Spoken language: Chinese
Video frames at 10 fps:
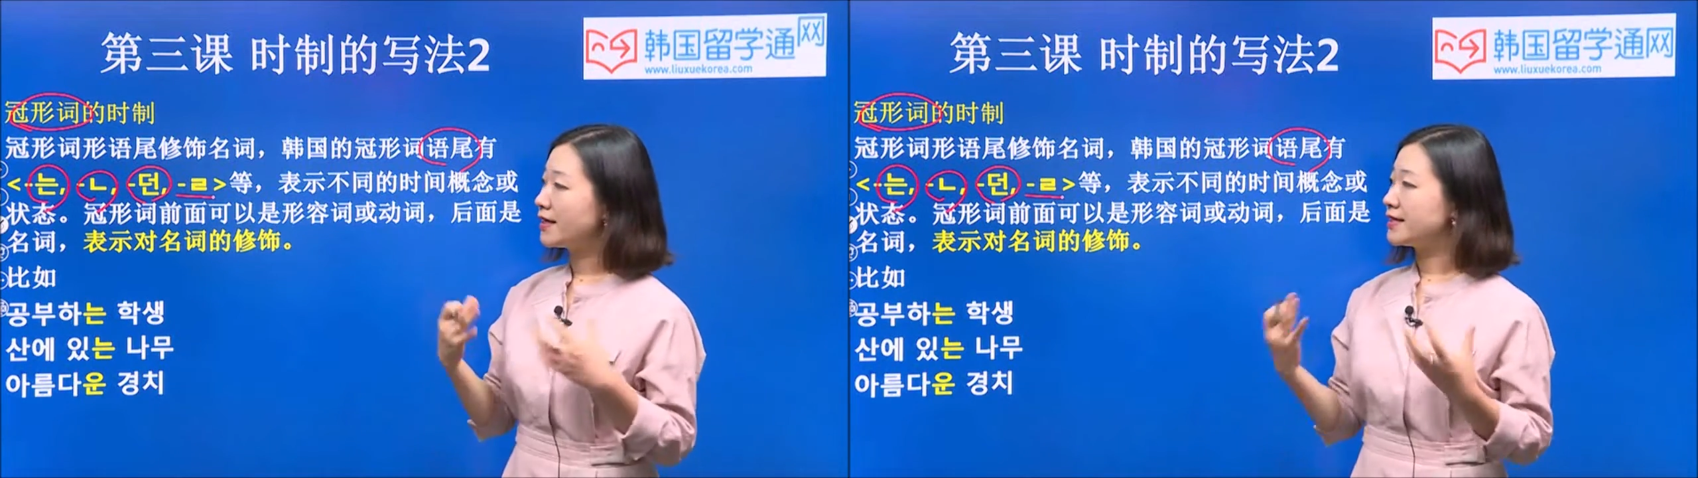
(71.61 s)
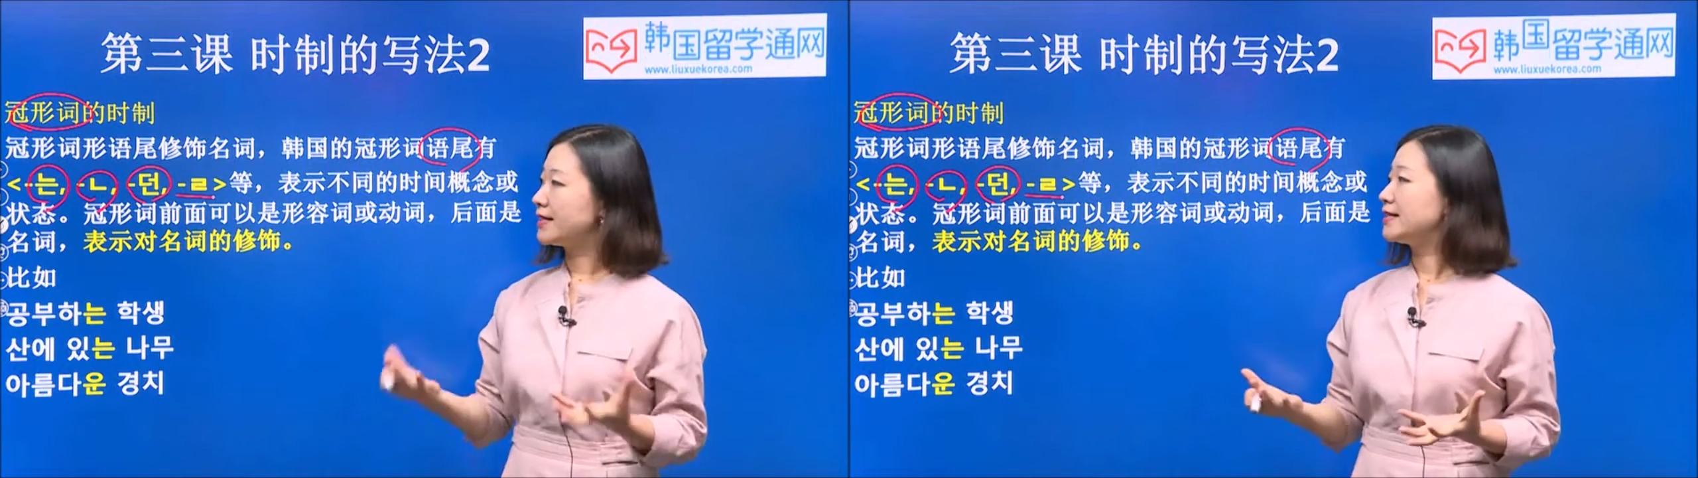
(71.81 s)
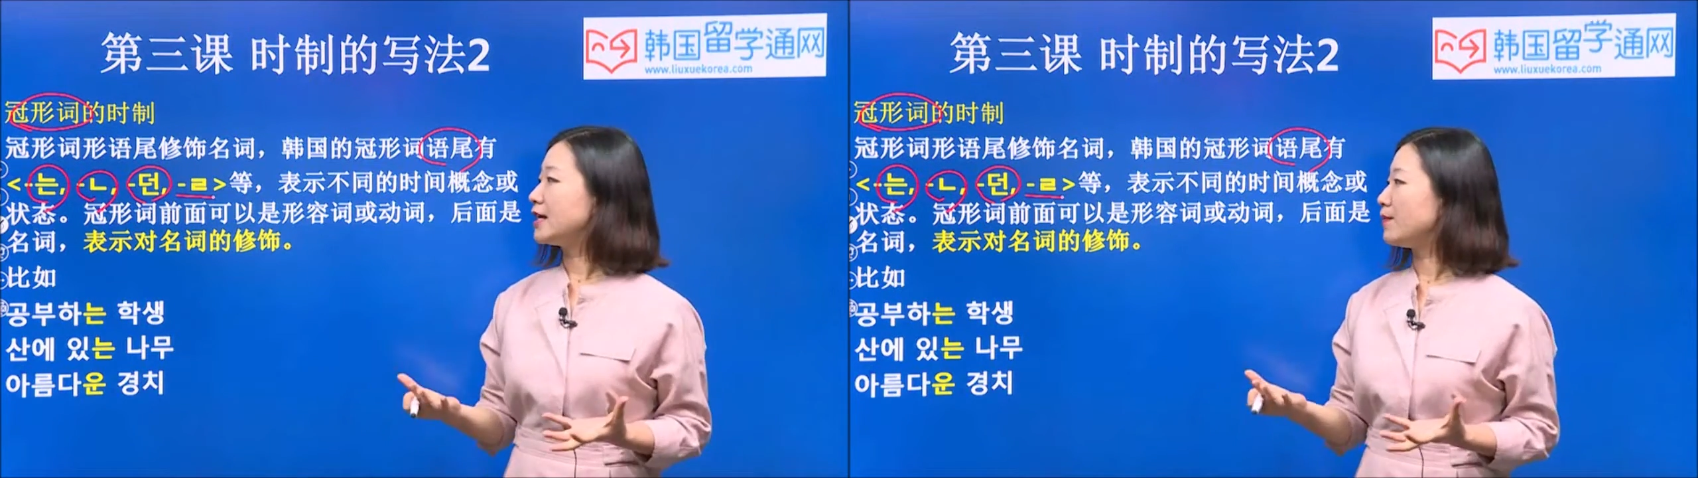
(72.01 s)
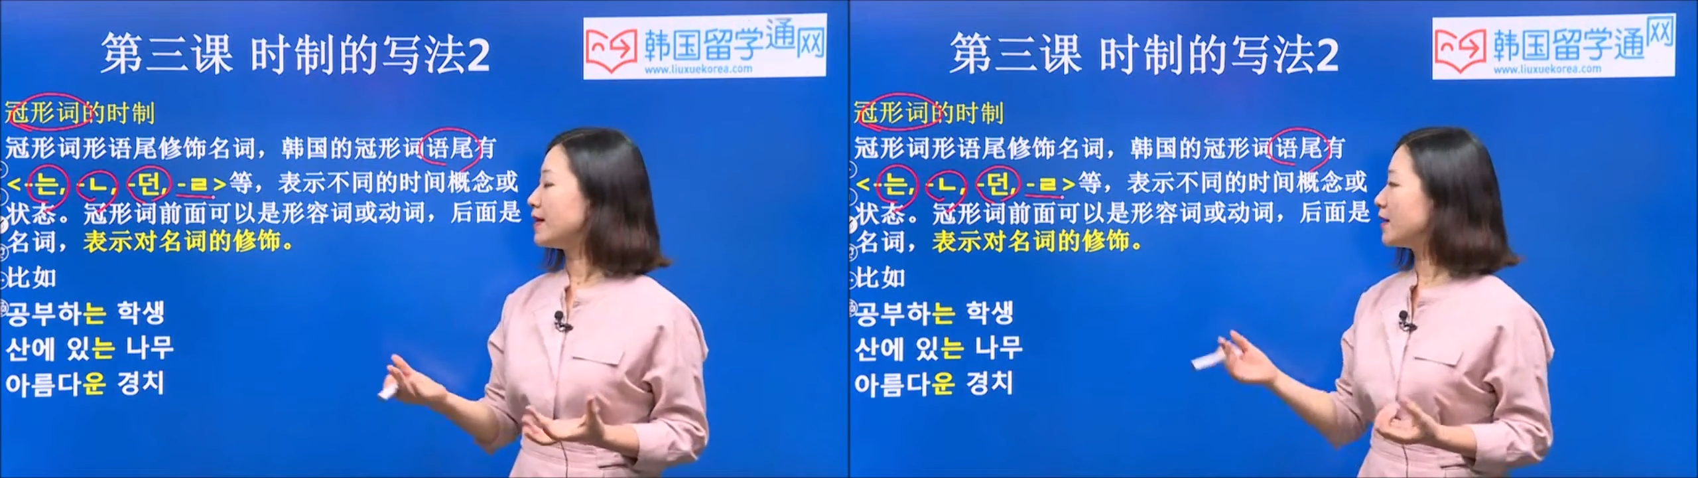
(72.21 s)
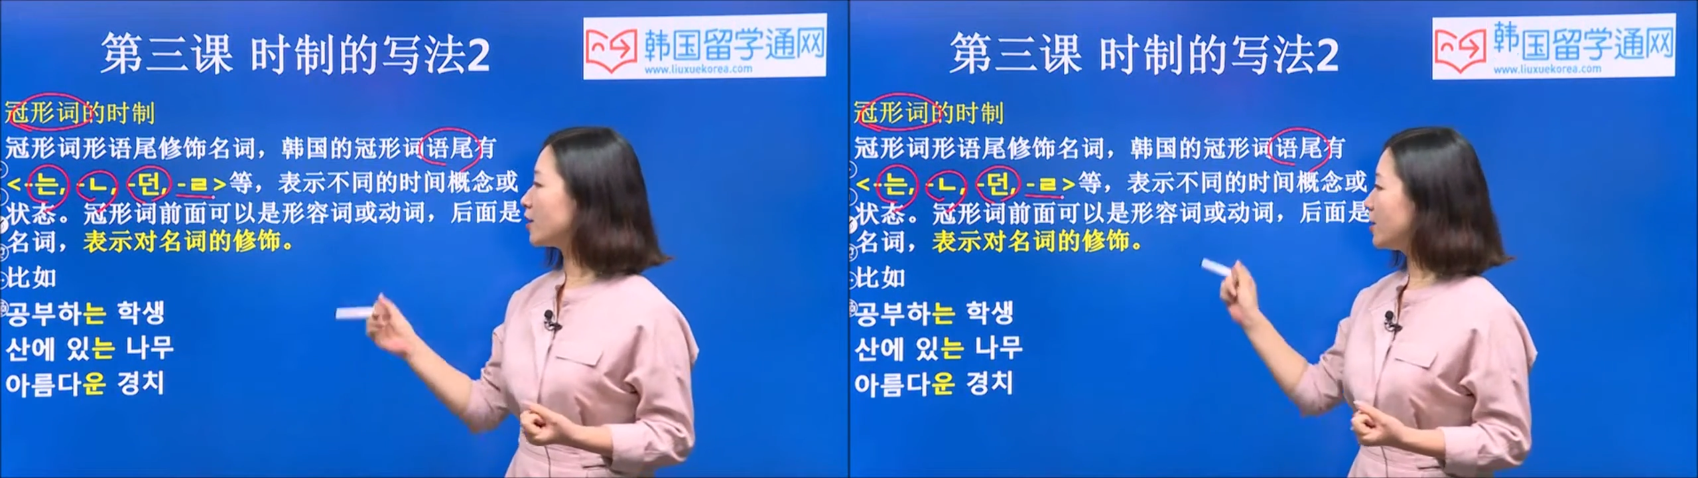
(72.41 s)
形词的前
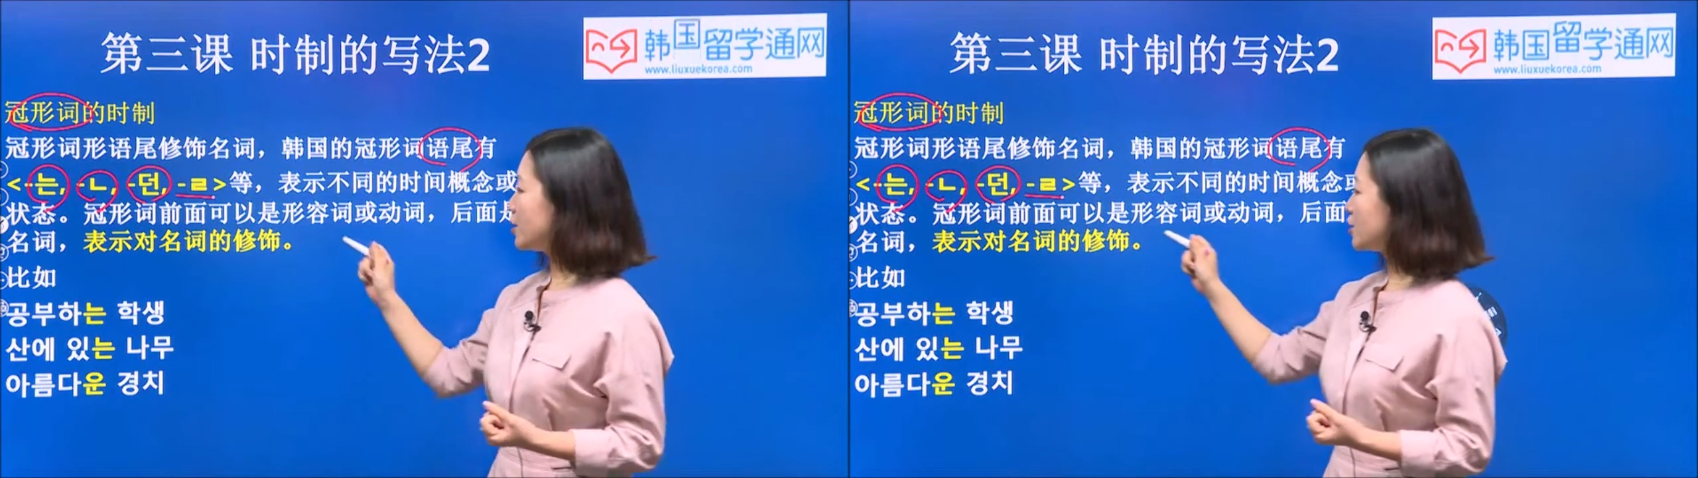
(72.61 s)
面呢，可以